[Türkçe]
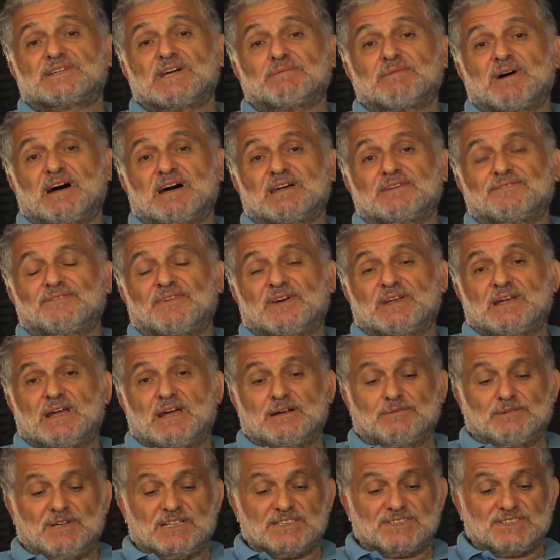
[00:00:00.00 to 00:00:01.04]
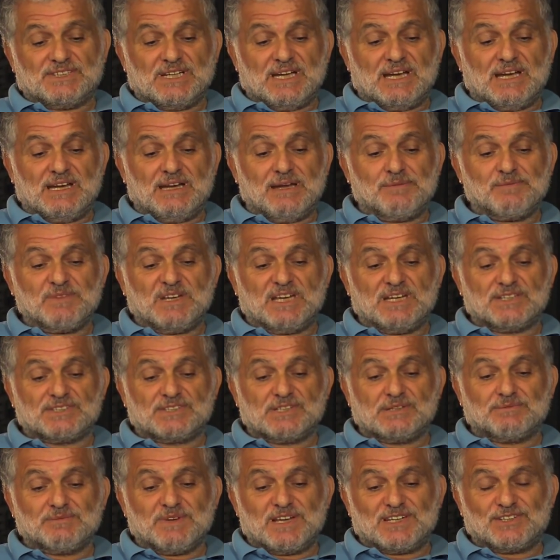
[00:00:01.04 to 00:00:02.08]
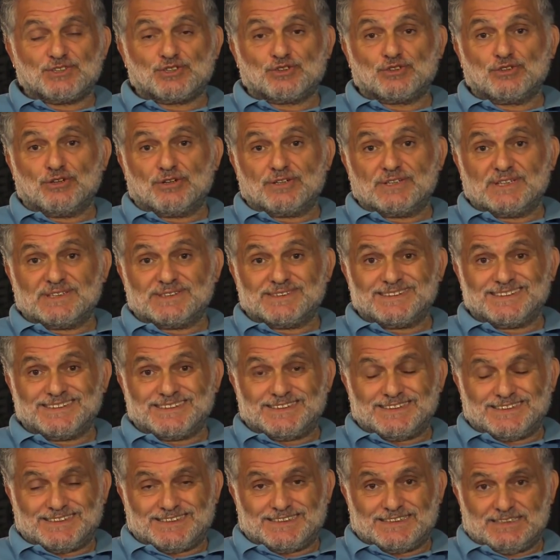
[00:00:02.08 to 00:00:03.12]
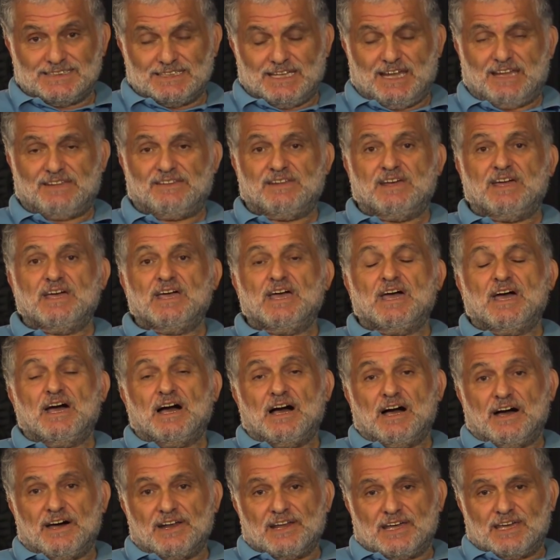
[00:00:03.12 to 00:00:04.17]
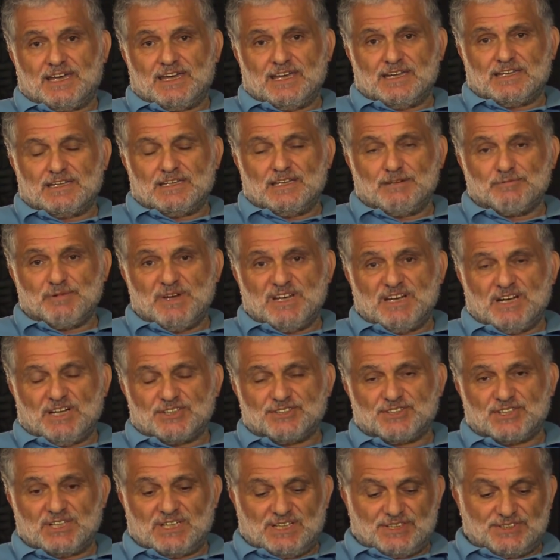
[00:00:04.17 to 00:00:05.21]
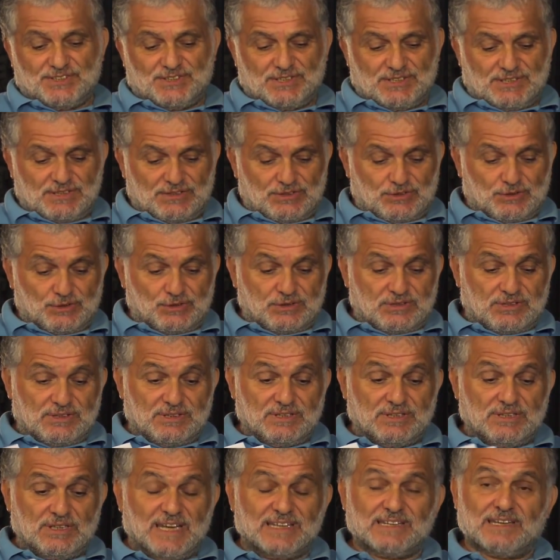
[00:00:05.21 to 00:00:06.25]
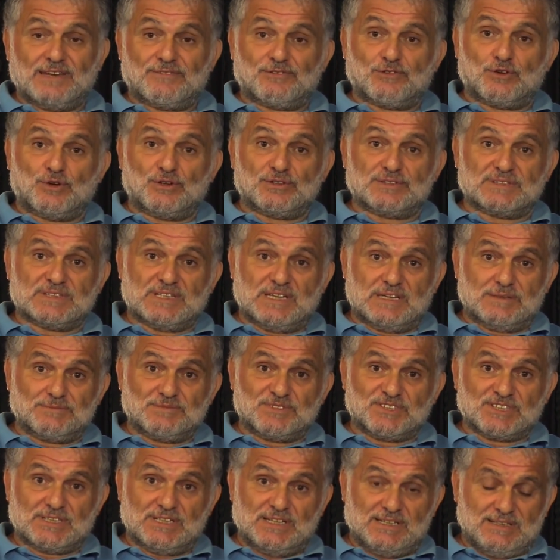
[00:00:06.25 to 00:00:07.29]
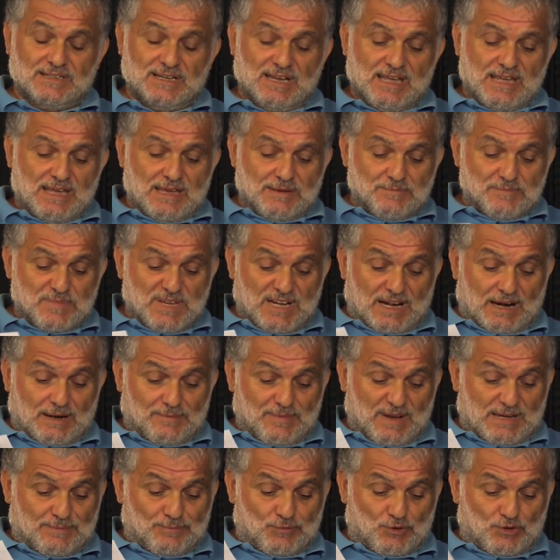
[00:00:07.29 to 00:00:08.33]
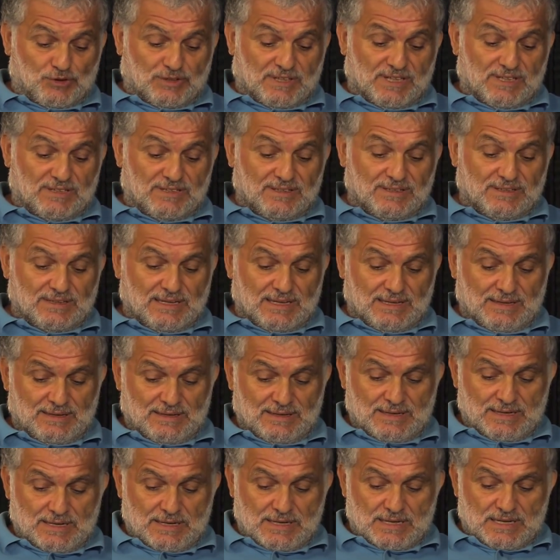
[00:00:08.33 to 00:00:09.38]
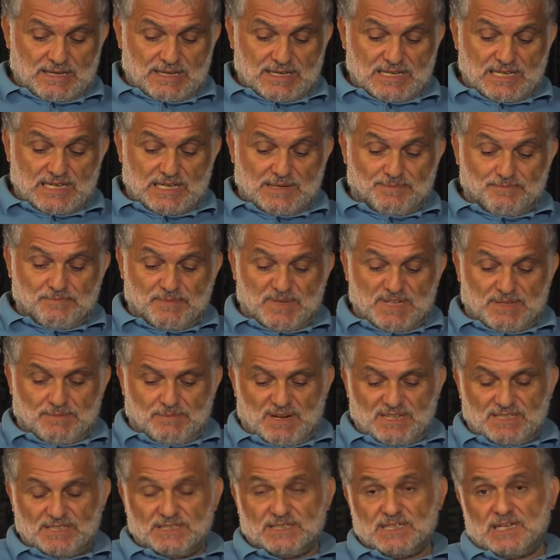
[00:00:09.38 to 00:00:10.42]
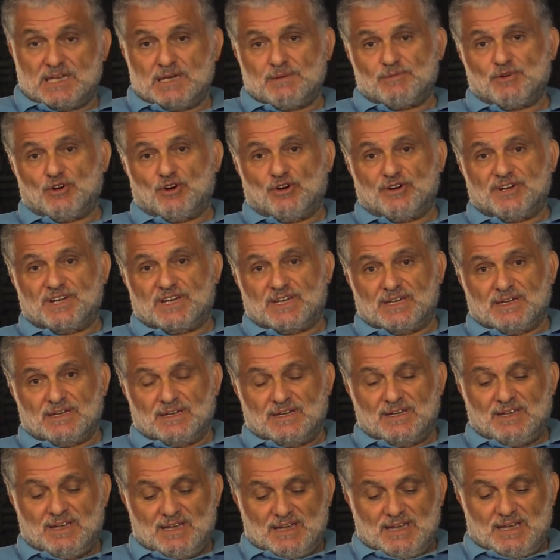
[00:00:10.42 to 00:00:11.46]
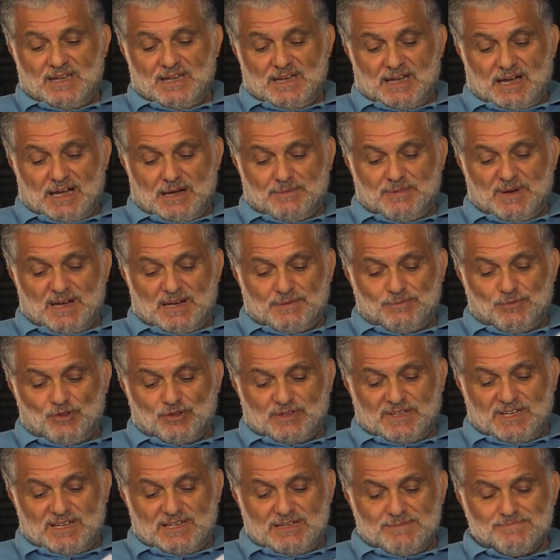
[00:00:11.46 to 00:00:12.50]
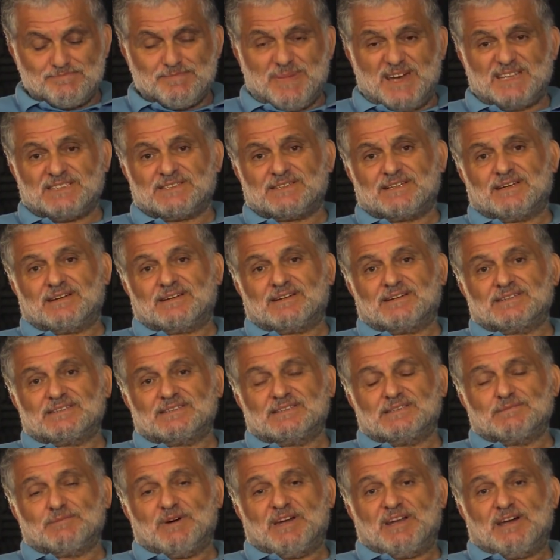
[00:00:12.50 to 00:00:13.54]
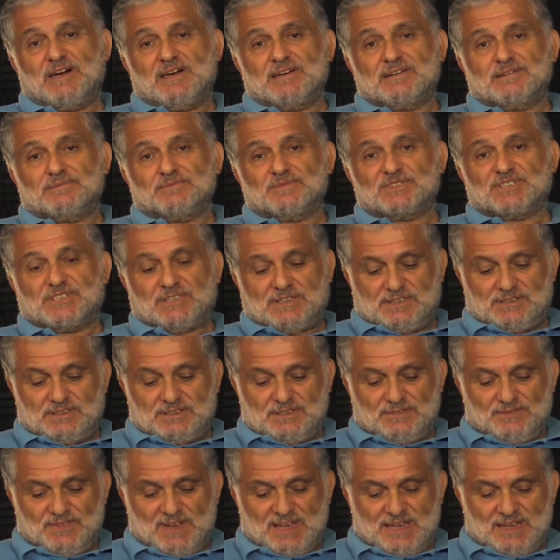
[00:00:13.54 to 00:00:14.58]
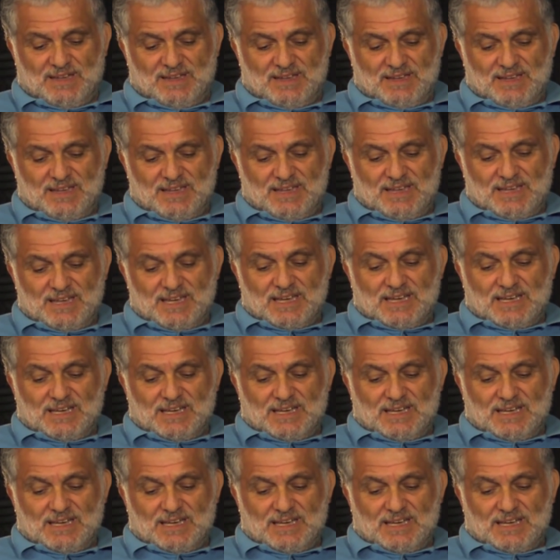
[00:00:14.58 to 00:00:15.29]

e, Cemaat Fenerbahçe'yi ele mi geçirmek istiyor yazı dizisinden hareketle beni açık açık e, hedef göstermişler. Bir haber bülteninde 21 Mayıs 2012 haber bülteninin 5 dakikasını bana ayırmışlardı ve